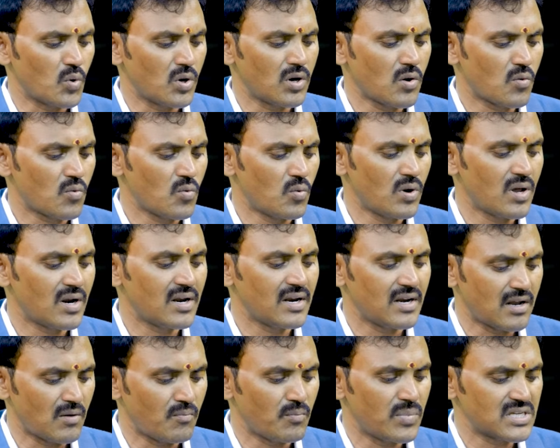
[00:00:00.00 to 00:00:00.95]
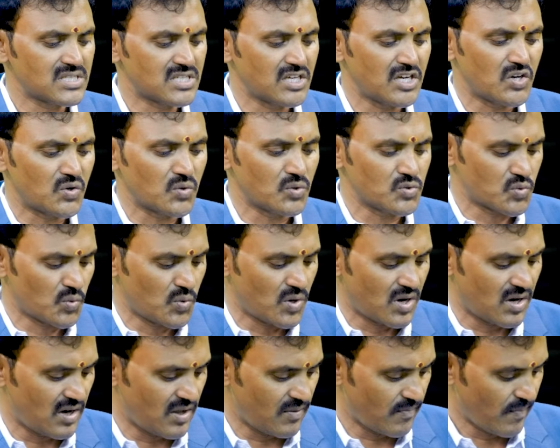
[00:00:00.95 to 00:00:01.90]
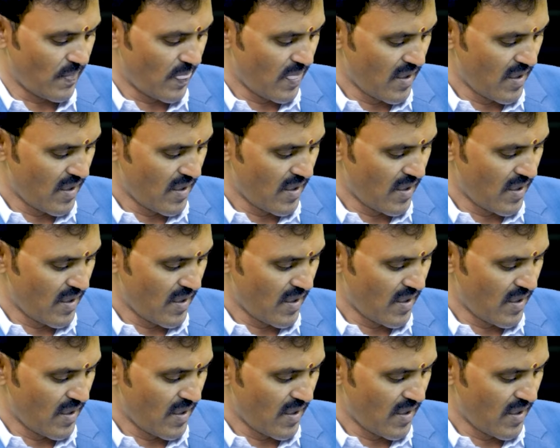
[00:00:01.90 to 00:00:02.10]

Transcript: ఉండకూడని నంబర్స్ ఏంటో చూడండి